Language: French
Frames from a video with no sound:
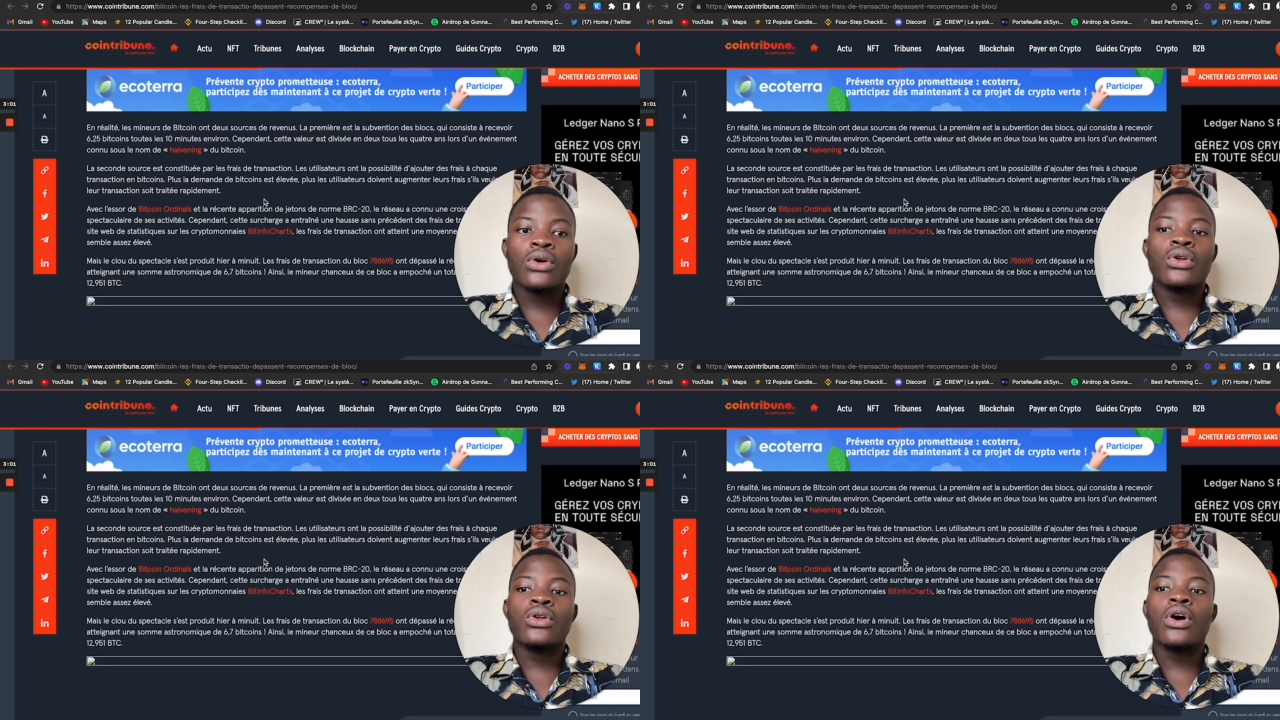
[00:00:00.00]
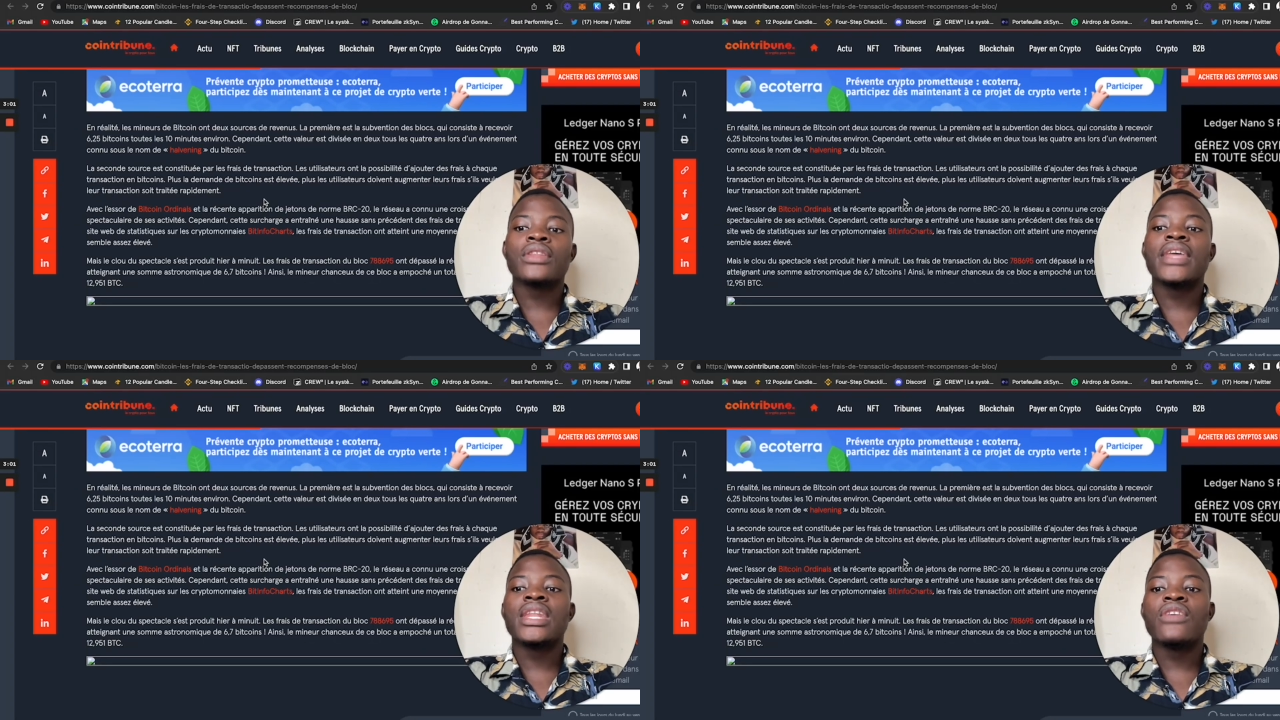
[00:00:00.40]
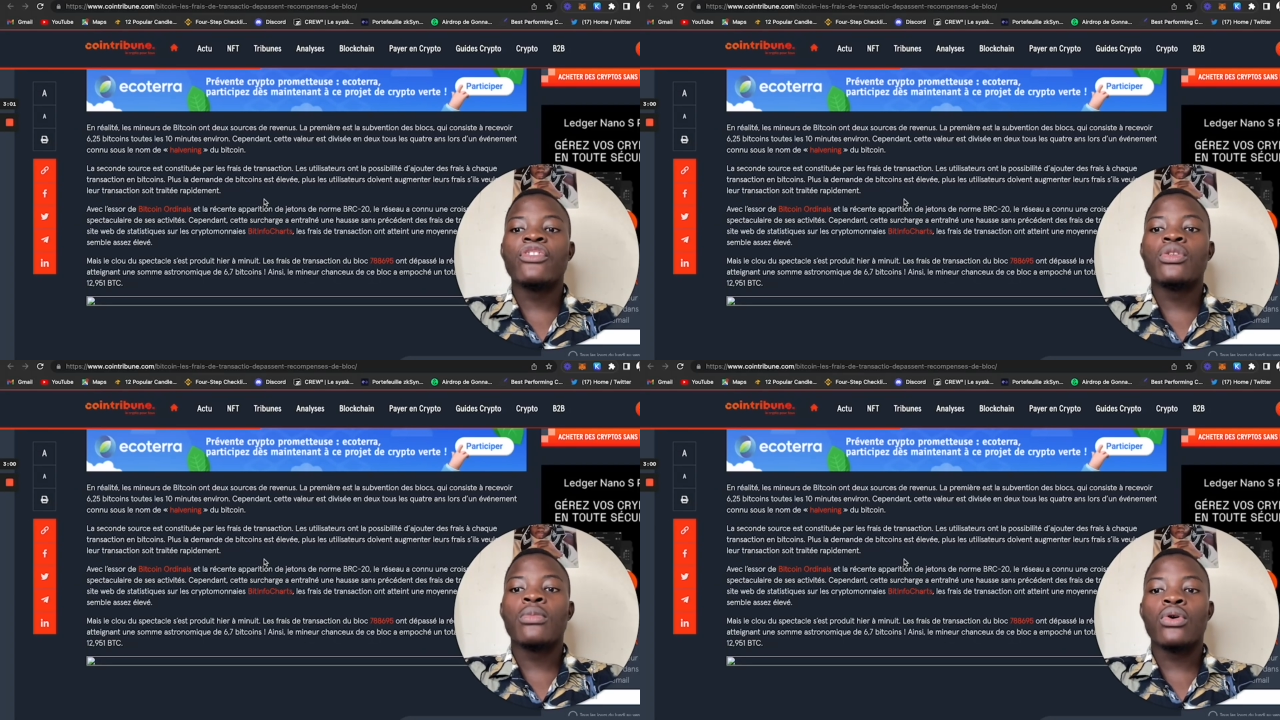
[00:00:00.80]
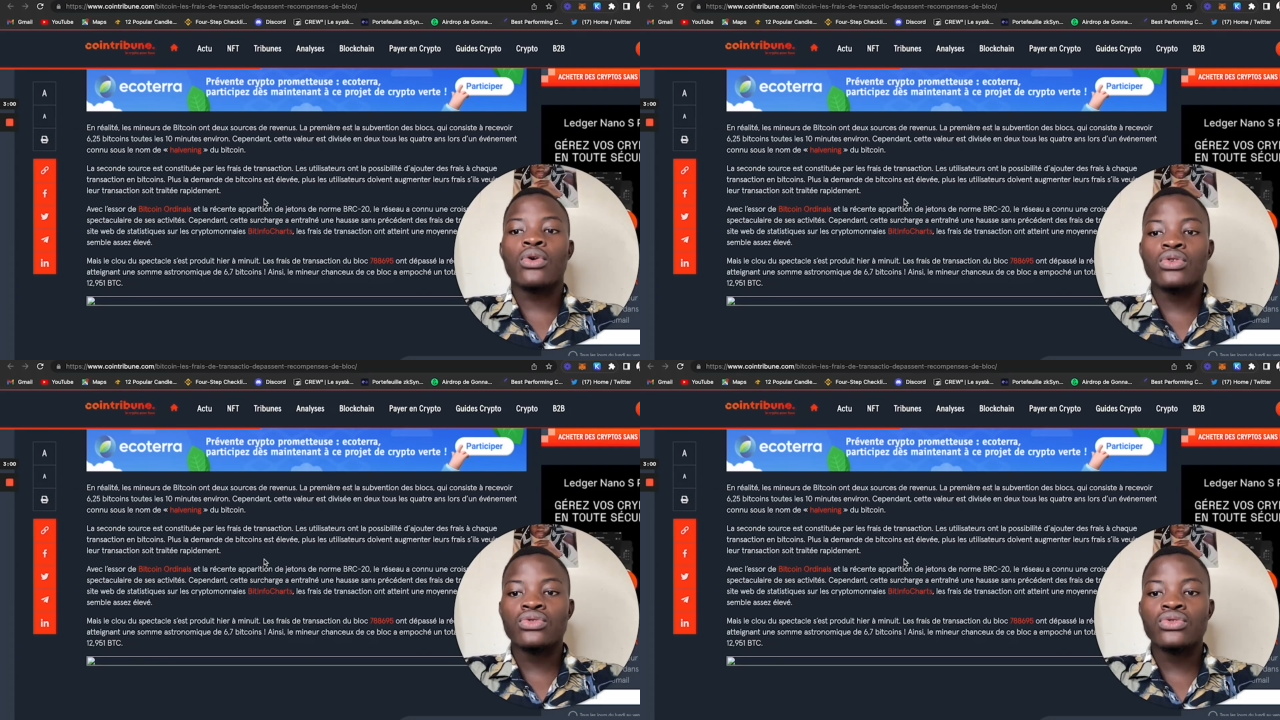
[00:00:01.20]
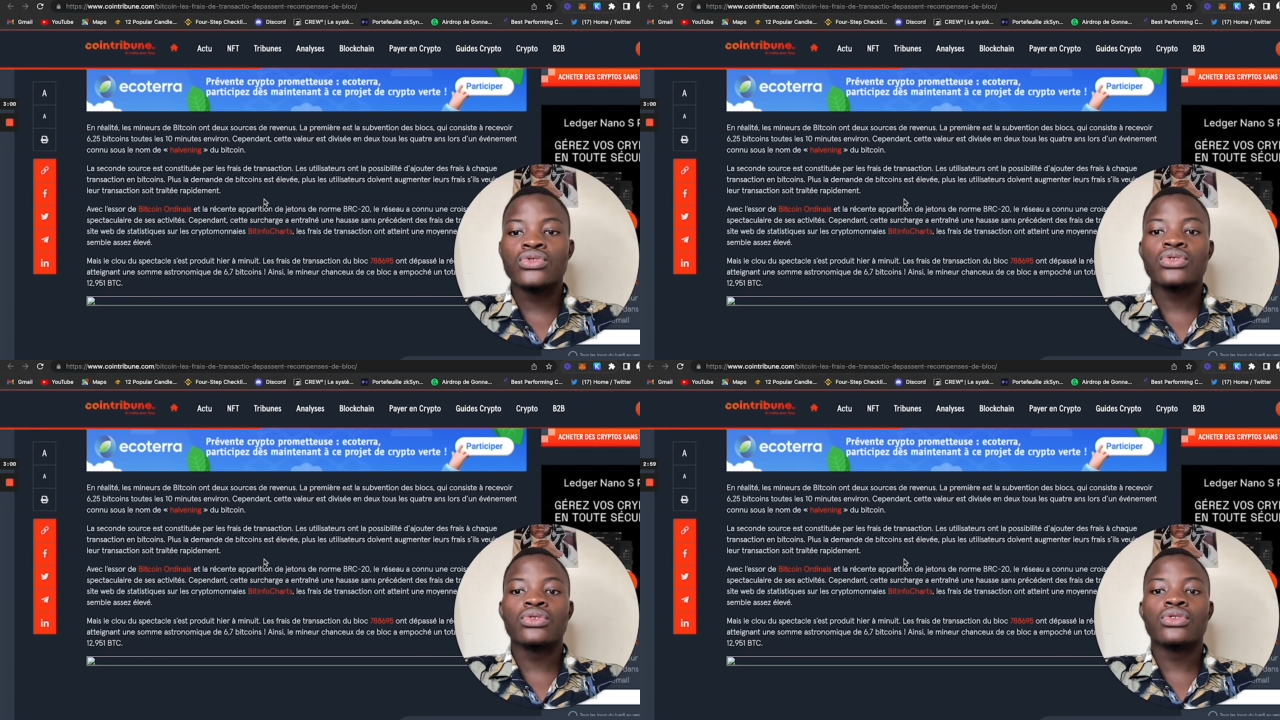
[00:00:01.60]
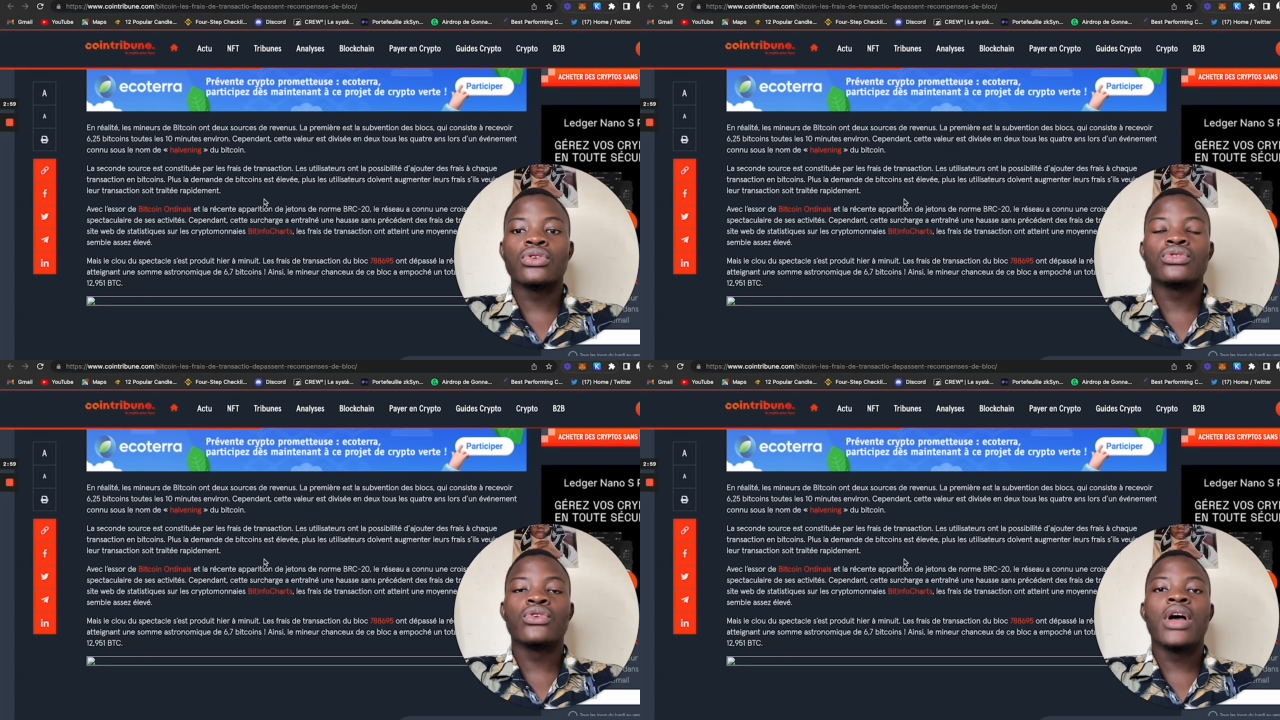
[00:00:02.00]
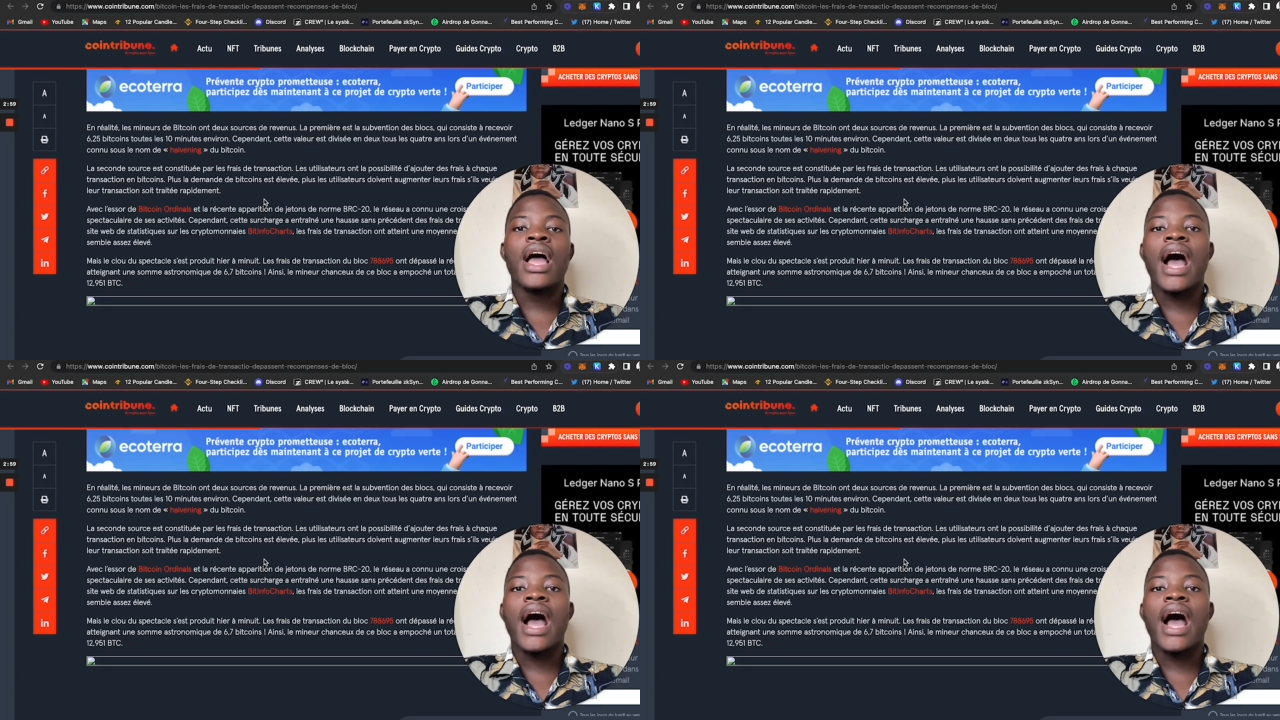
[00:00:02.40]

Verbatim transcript: lors d'un événement connu sur le nom de